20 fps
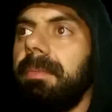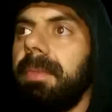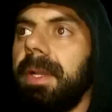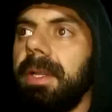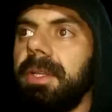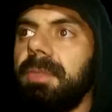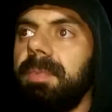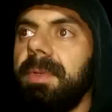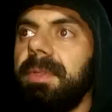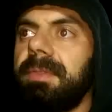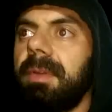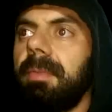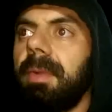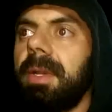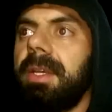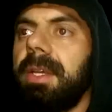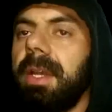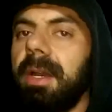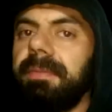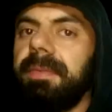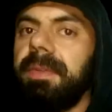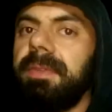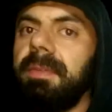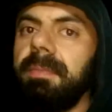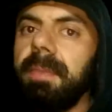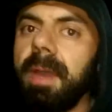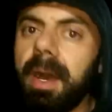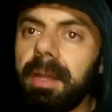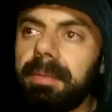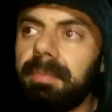Ben hiçbir zaman
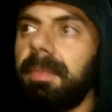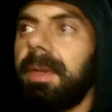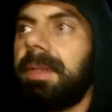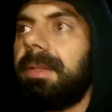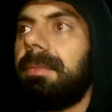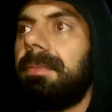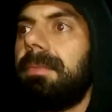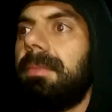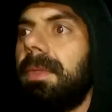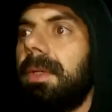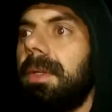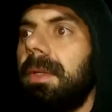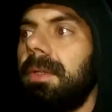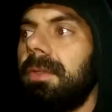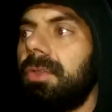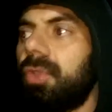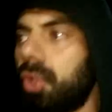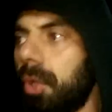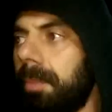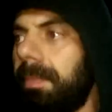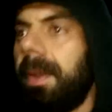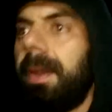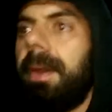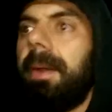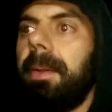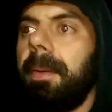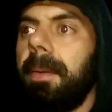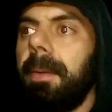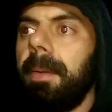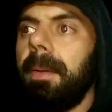kıyafetimi atmadım çöpe.
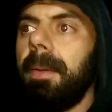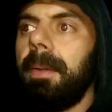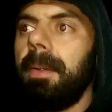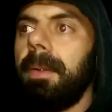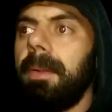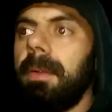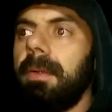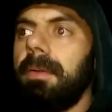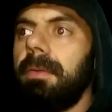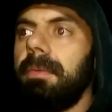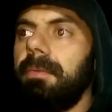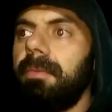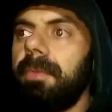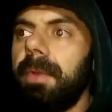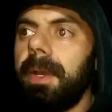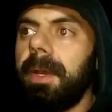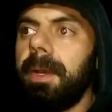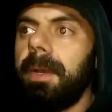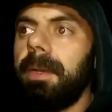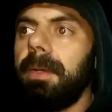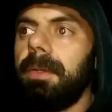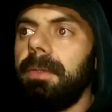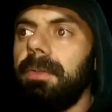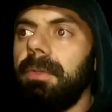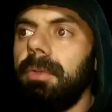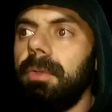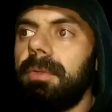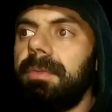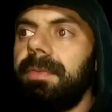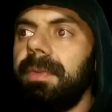Ve
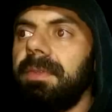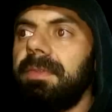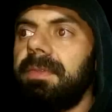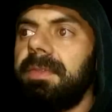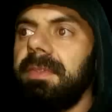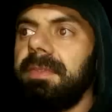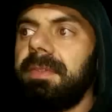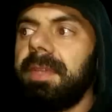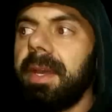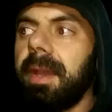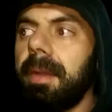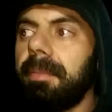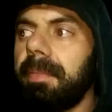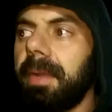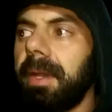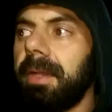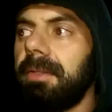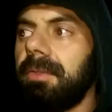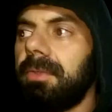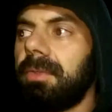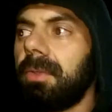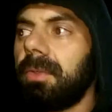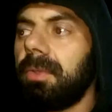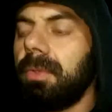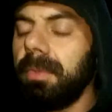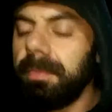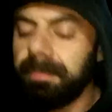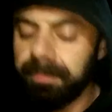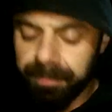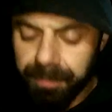lütfen siz de yapmayınız
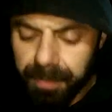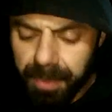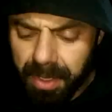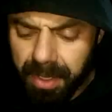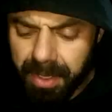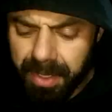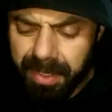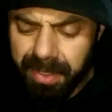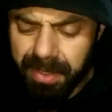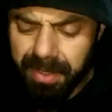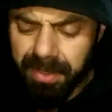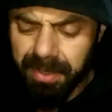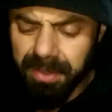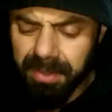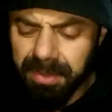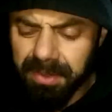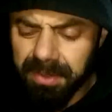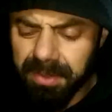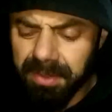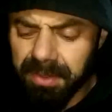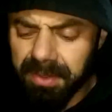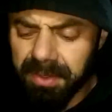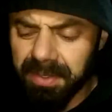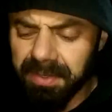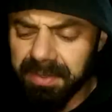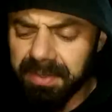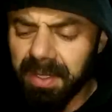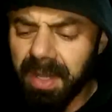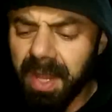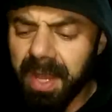onu. Ee,
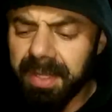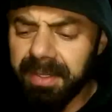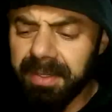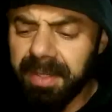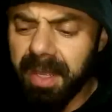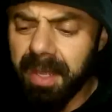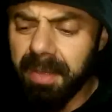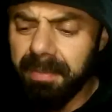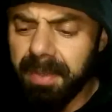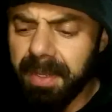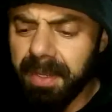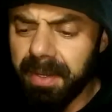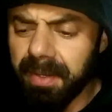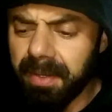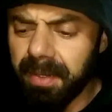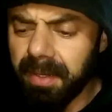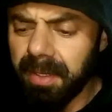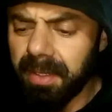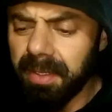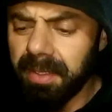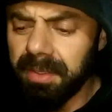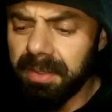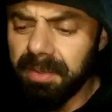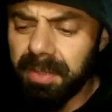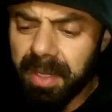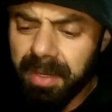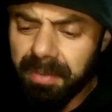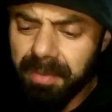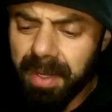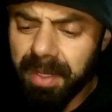Kızılay diye bir
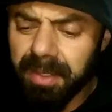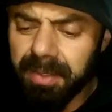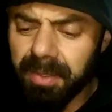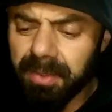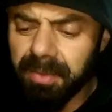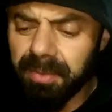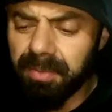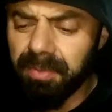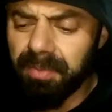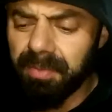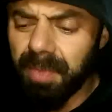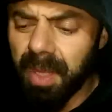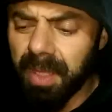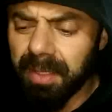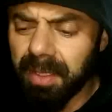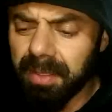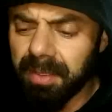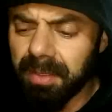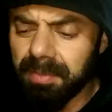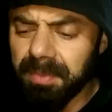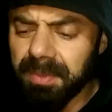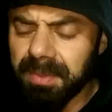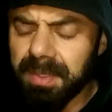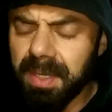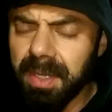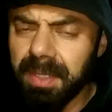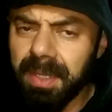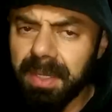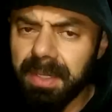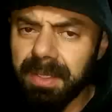yer vardır anladığımız
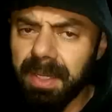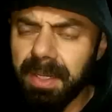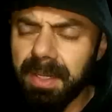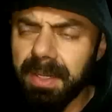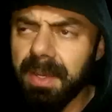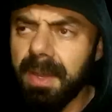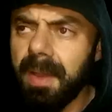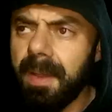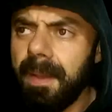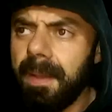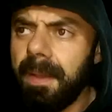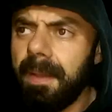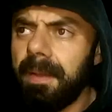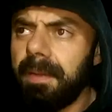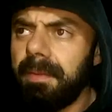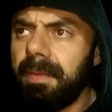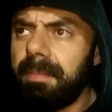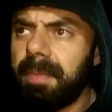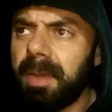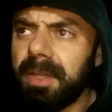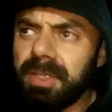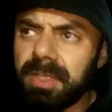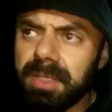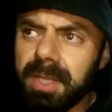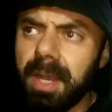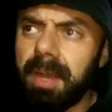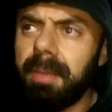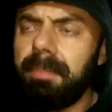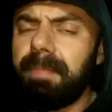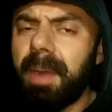kadarıyla.
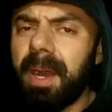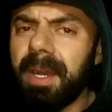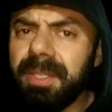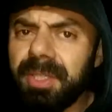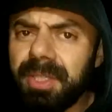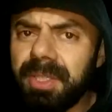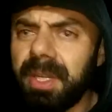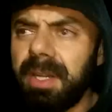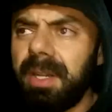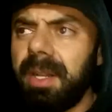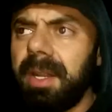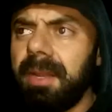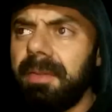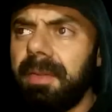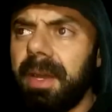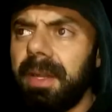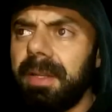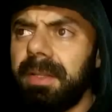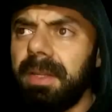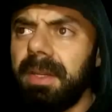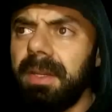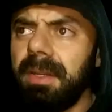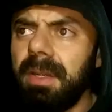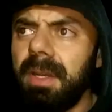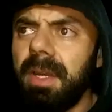Başka bağış yerleri vardır.